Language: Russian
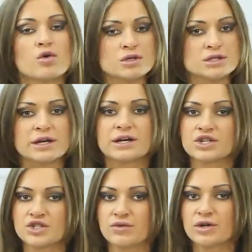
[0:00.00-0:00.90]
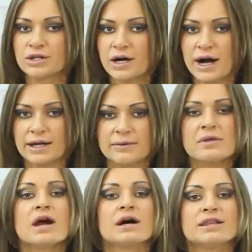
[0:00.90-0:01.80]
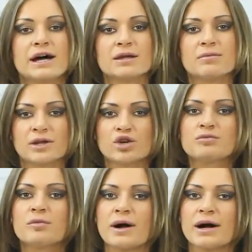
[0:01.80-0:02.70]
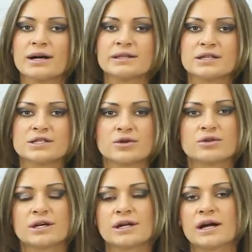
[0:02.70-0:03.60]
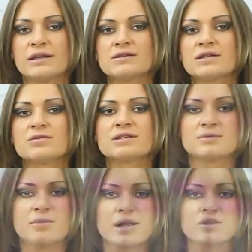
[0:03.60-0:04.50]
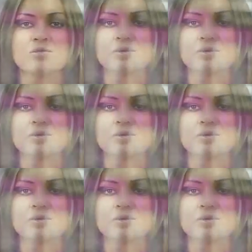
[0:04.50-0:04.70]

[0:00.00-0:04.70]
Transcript: костной и хрящевой ткани. Данный продукт помогает настроить организм на максимальную